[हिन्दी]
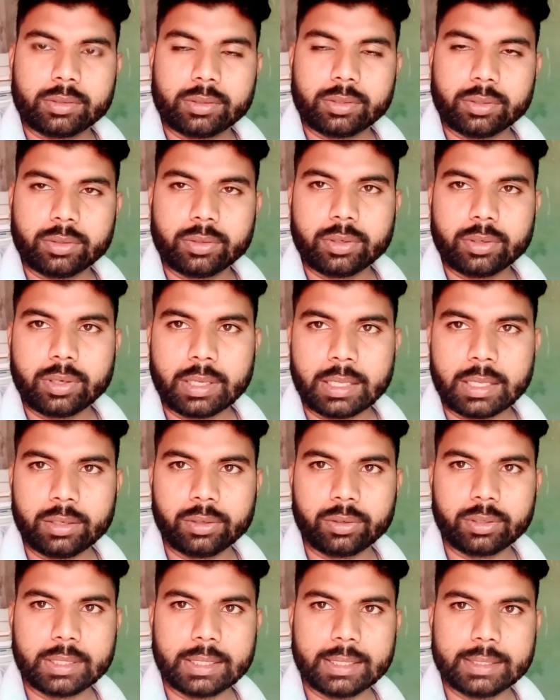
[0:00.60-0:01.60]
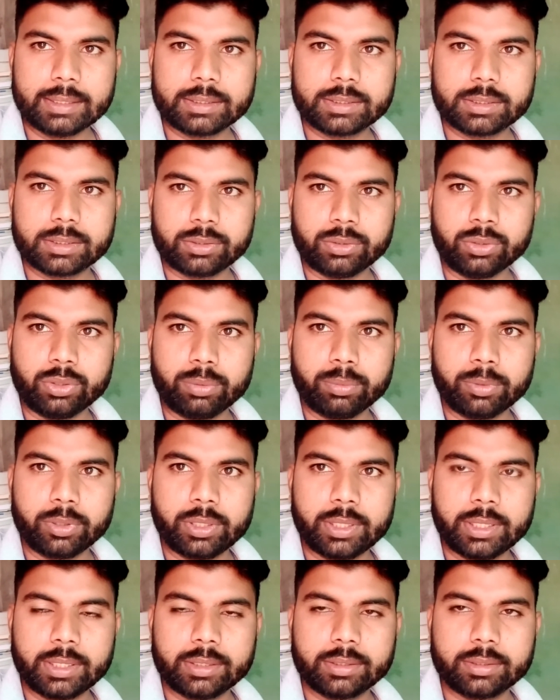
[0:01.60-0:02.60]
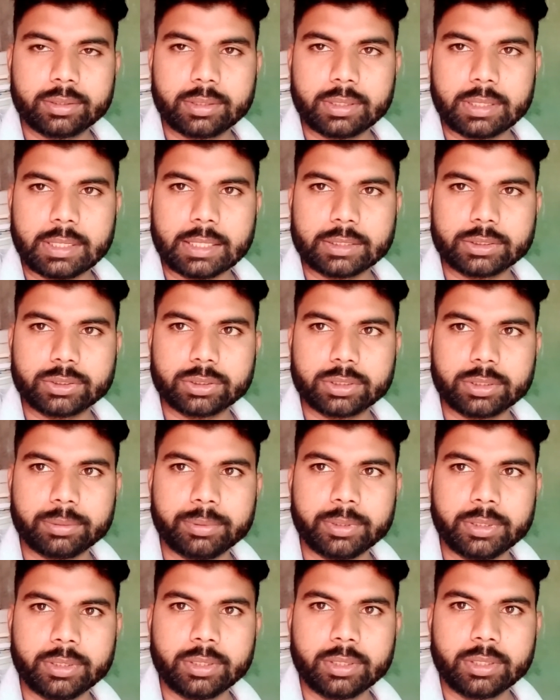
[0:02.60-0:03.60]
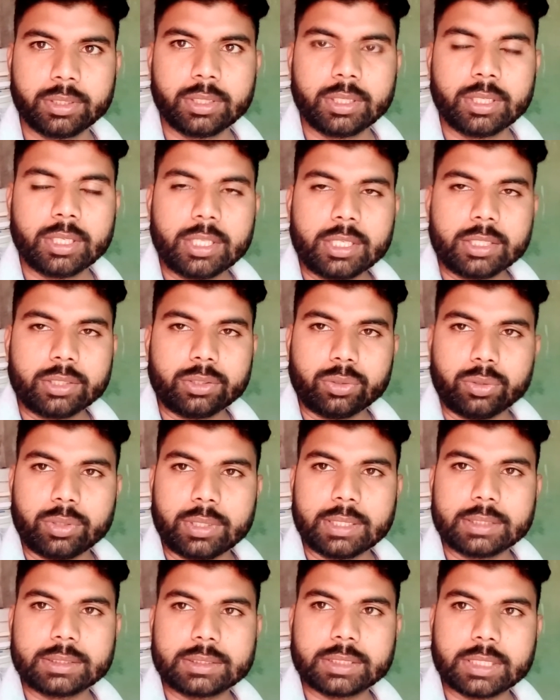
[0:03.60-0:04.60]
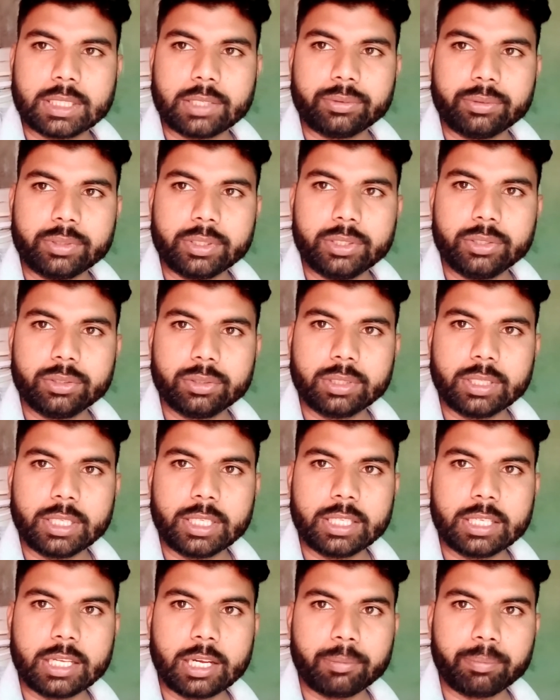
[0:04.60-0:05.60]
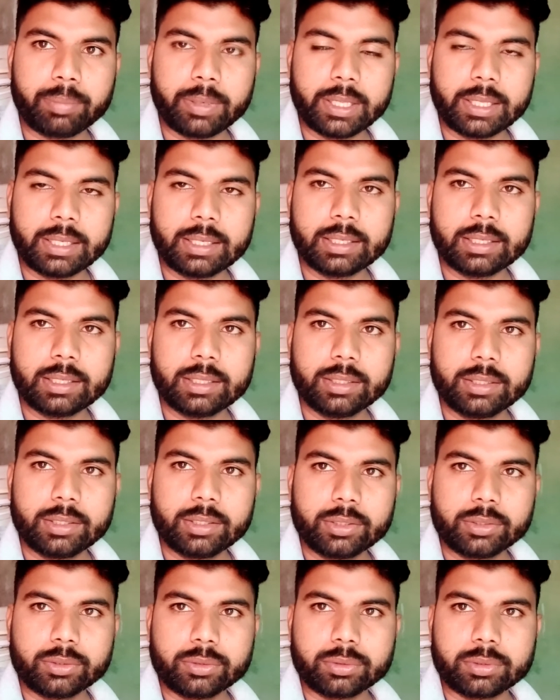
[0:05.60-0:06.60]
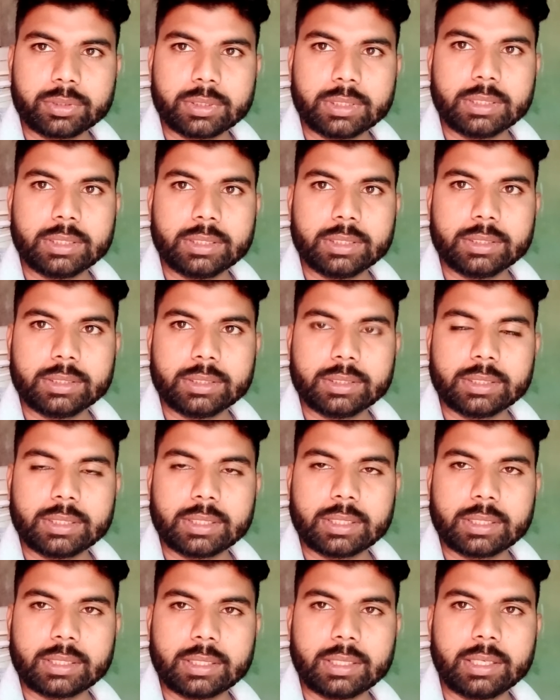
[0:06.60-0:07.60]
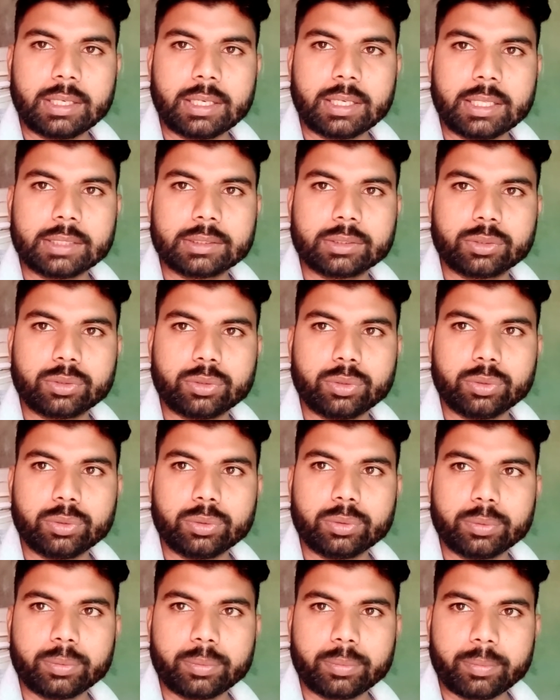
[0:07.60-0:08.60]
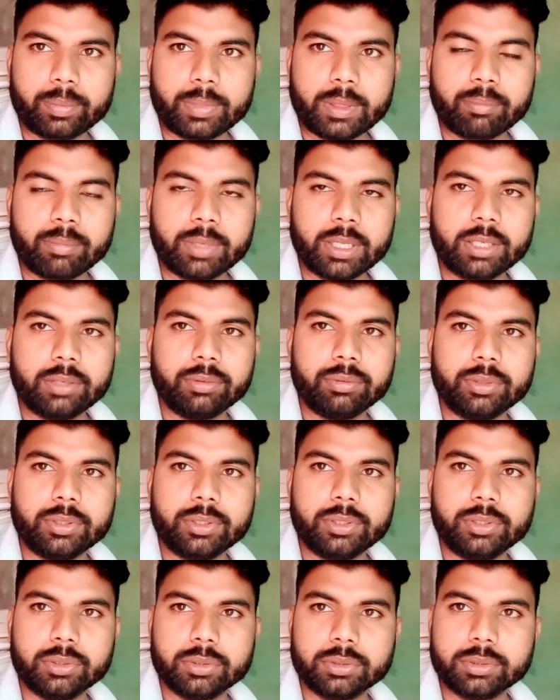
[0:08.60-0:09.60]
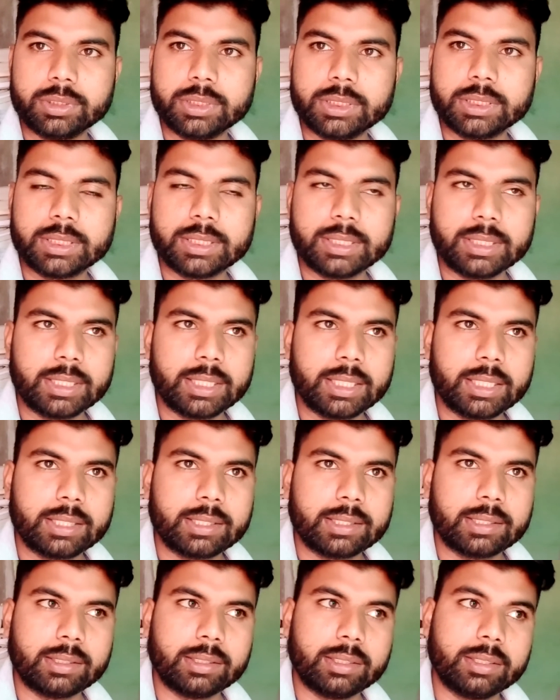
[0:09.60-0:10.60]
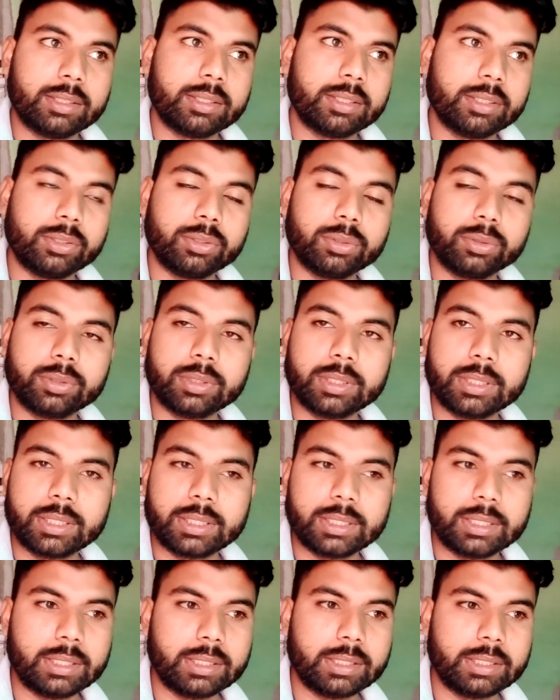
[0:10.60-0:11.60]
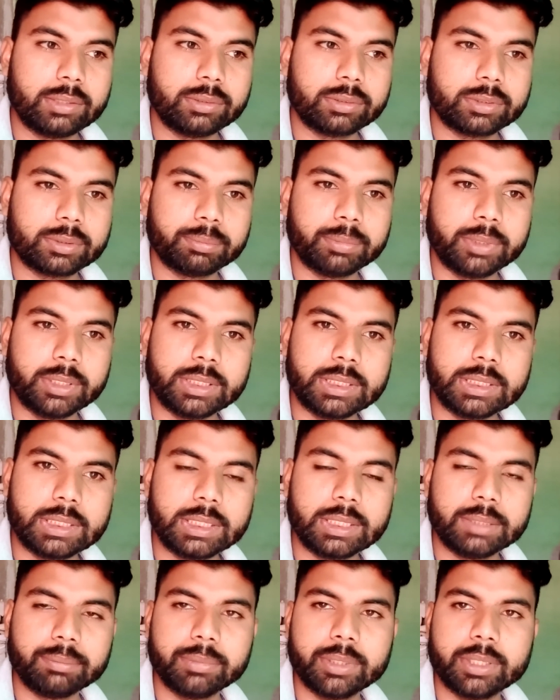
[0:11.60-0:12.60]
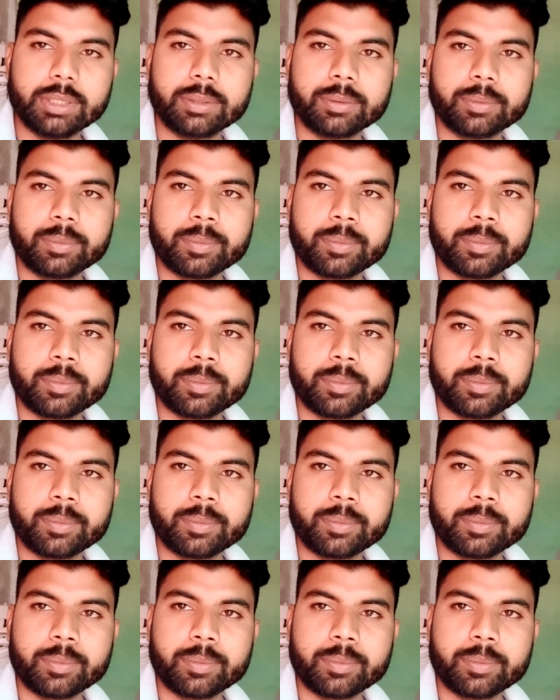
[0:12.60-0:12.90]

तो हेलो गाइस गुड मॉर्निंग कैसे सभी तो आज का वीडियो नहीं आ पाएगा क्योंकि कल रात को मैंने वीडियो एडिट किया घंटे दो घंटे लगे उसमें एडिटिंग में